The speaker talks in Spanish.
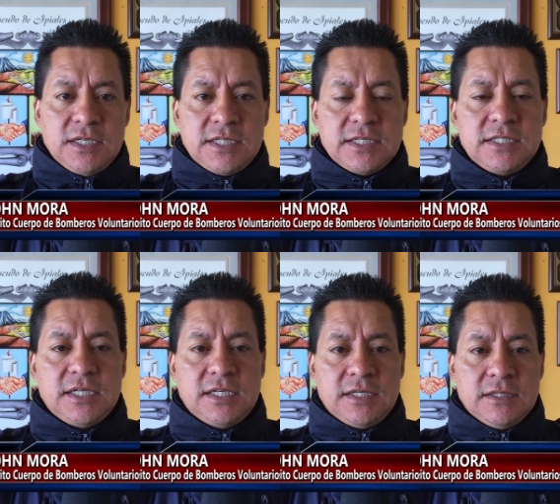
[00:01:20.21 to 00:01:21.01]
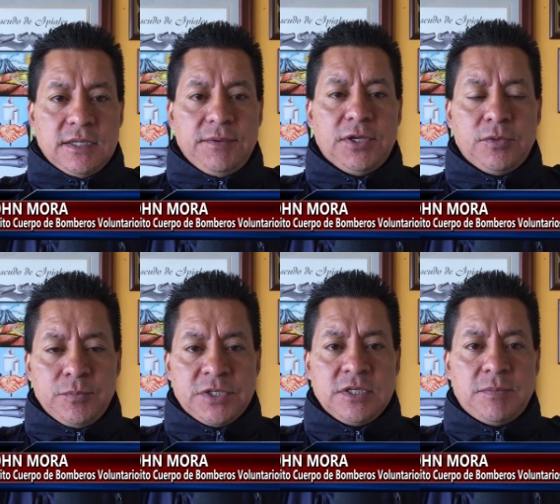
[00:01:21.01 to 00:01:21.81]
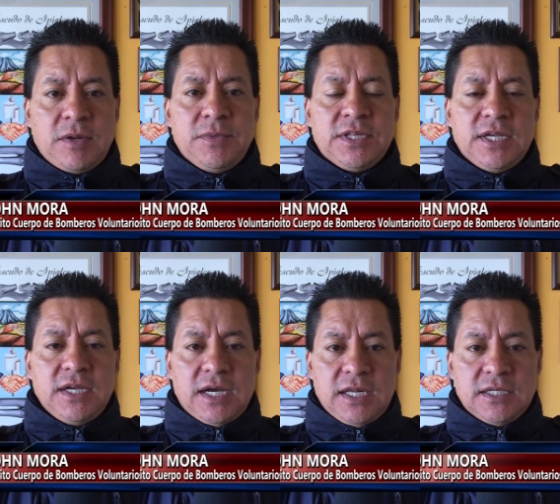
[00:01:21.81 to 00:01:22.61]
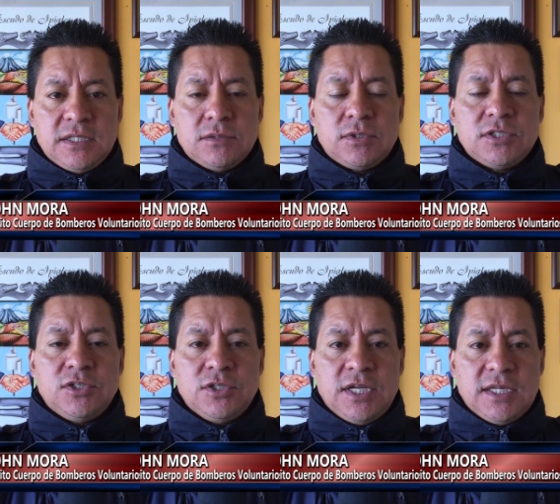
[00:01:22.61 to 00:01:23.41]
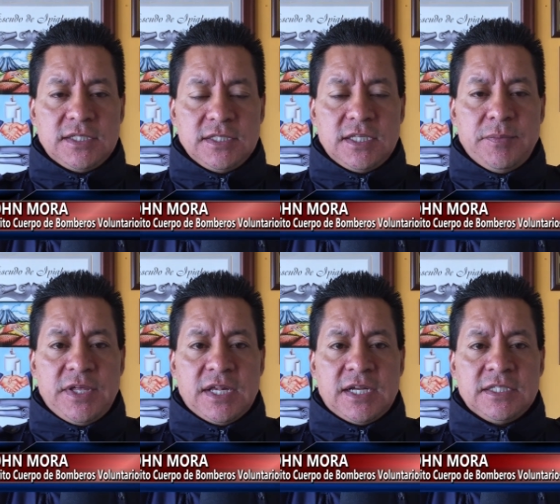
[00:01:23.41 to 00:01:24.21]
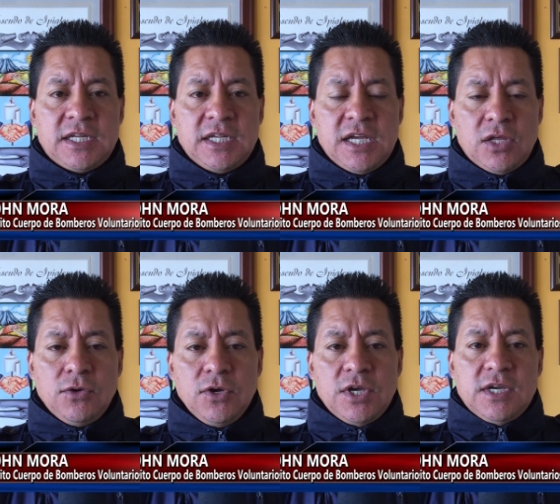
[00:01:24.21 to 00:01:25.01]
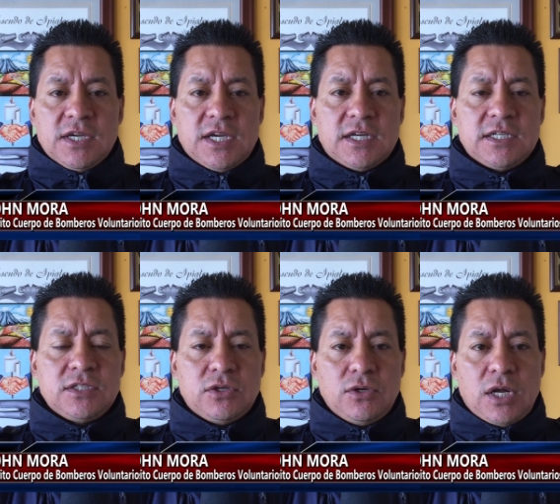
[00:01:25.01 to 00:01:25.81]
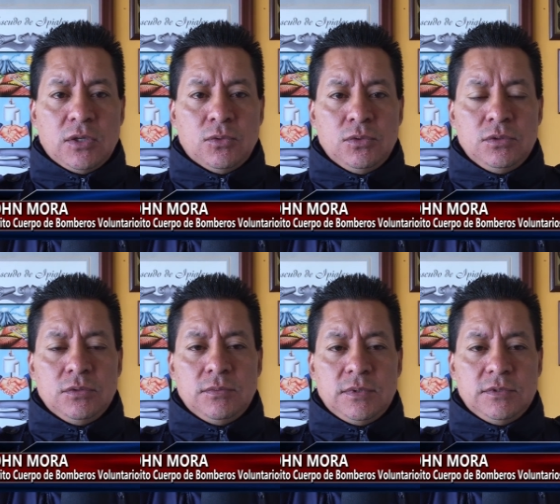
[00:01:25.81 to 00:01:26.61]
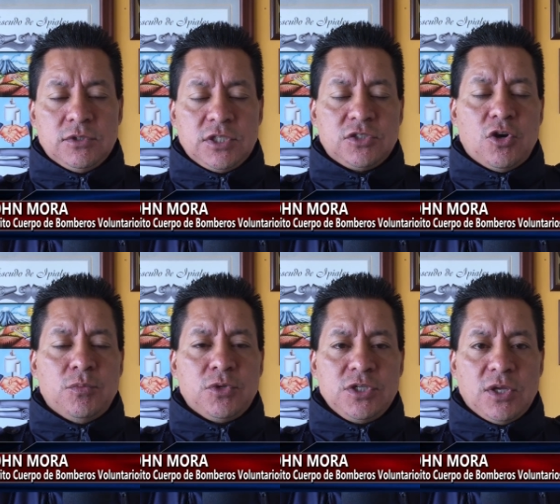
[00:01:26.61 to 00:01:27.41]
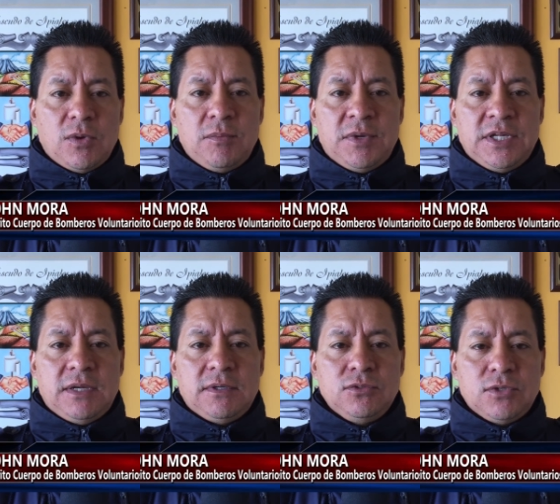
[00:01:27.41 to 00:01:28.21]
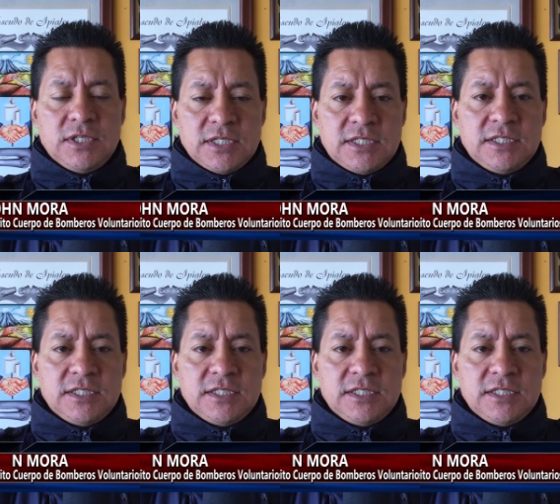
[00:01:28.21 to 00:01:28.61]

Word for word: estas se debieron principalmente a la saturación del sistema de alcantarillado que arrastró algunos escombros y de igual manera basuras a este